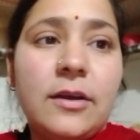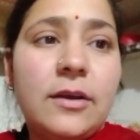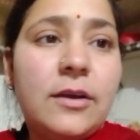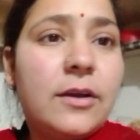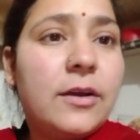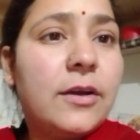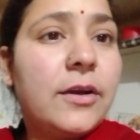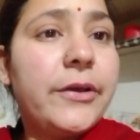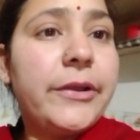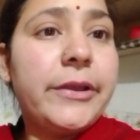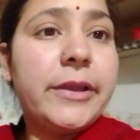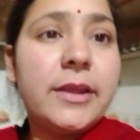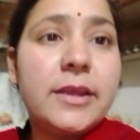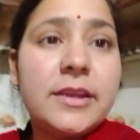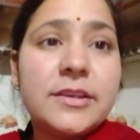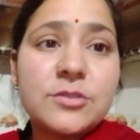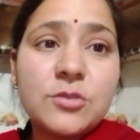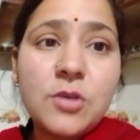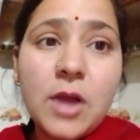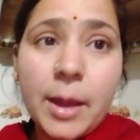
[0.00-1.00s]
और
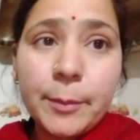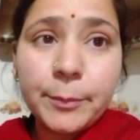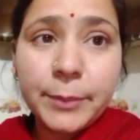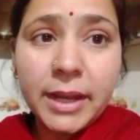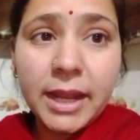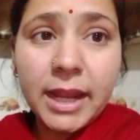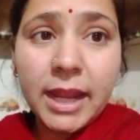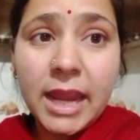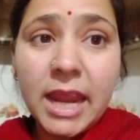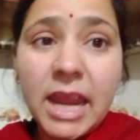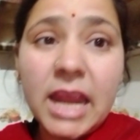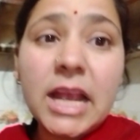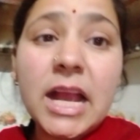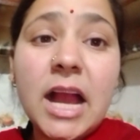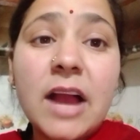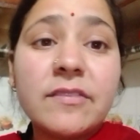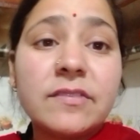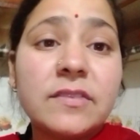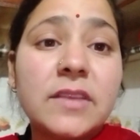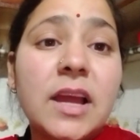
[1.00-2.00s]
इसको आपने
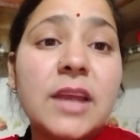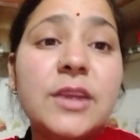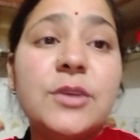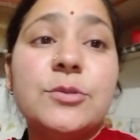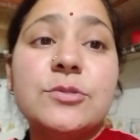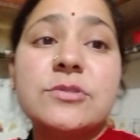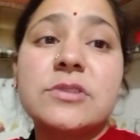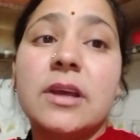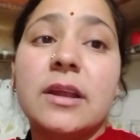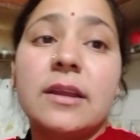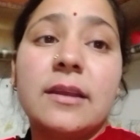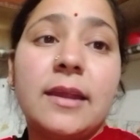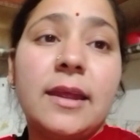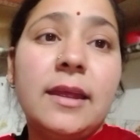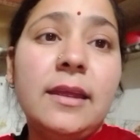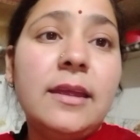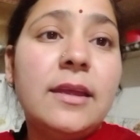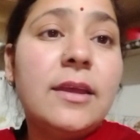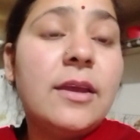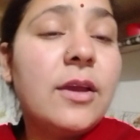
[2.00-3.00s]
एक हफ़्ता यूज़ करना
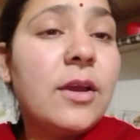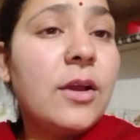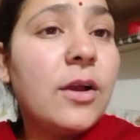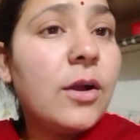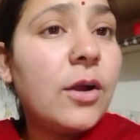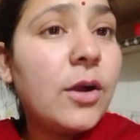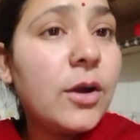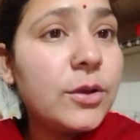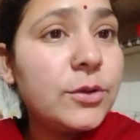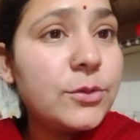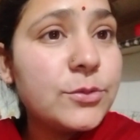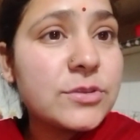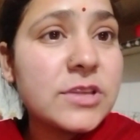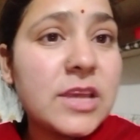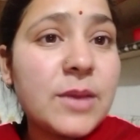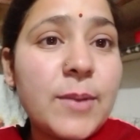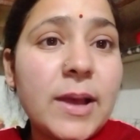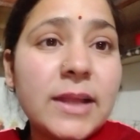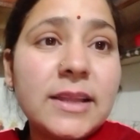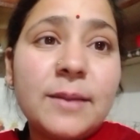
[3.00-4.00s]
है और
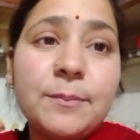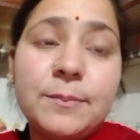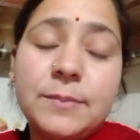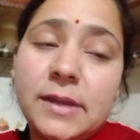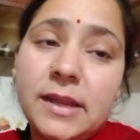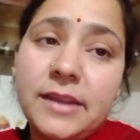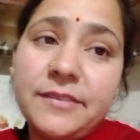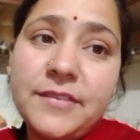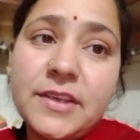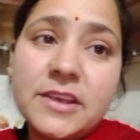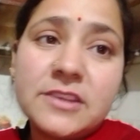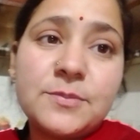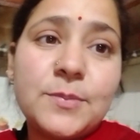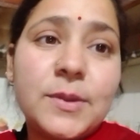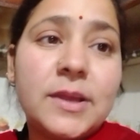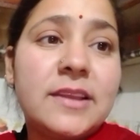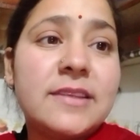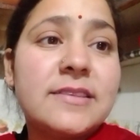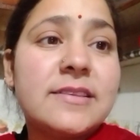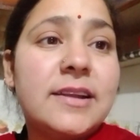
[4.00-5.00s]
उसके बाद अपने फेस
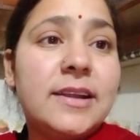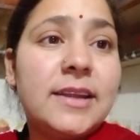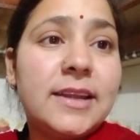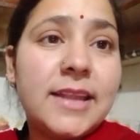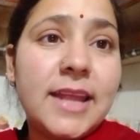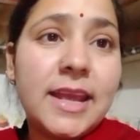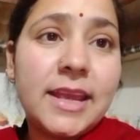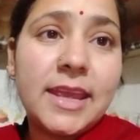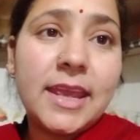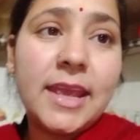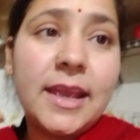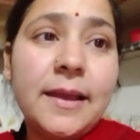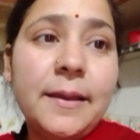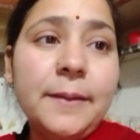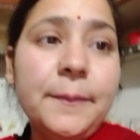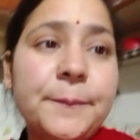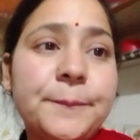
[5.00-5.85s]
पे रिज़ल्ट देखिएगा